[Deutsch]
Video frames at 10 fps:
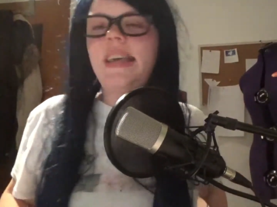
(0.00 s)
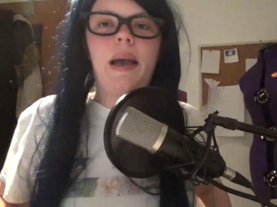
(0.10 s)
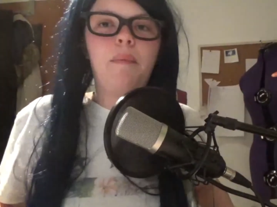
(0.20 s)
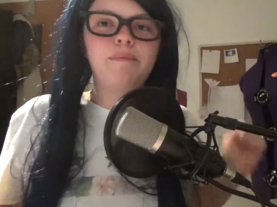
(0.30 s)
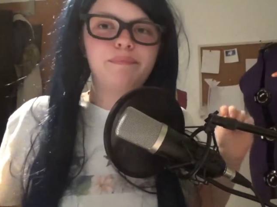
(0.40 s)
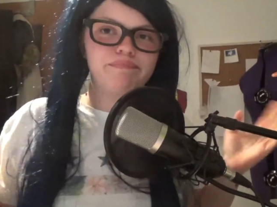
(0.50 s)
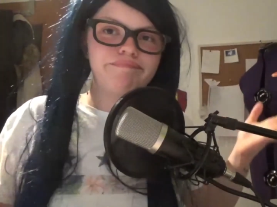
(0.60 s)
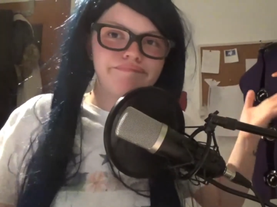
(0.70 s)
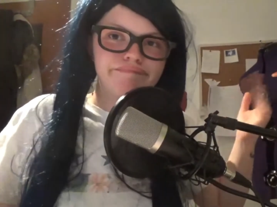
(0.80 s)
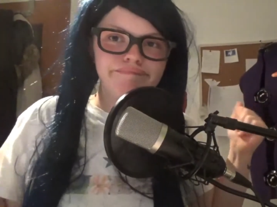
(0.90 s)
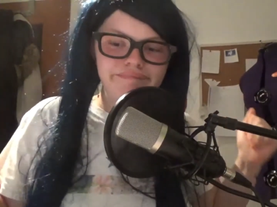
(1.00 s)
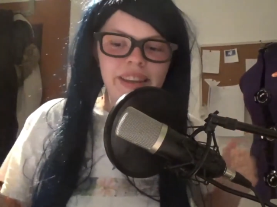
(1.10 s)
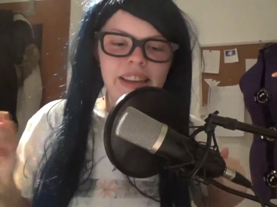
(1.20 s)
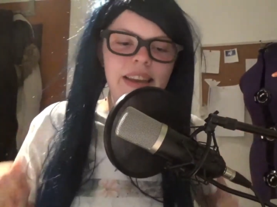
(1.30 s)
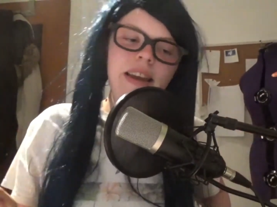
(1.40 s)
Ja.
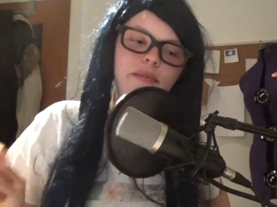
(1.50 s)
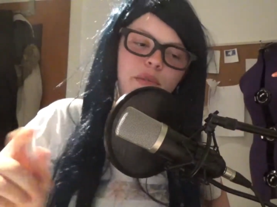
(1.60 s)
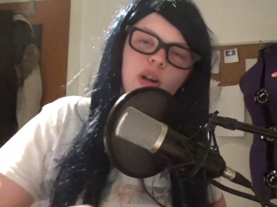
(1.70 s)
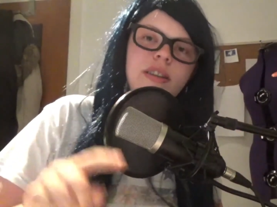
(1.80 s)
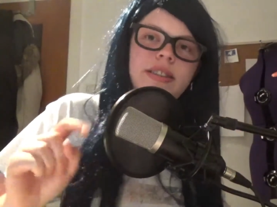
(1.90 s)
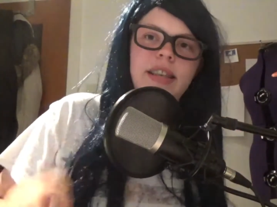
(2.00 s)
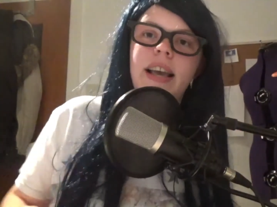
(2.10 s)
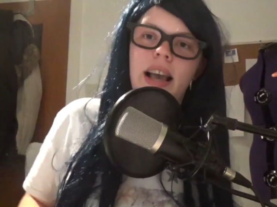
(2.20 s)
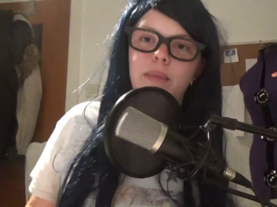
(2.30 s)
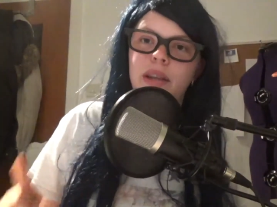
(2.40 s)
In Folge 10 kam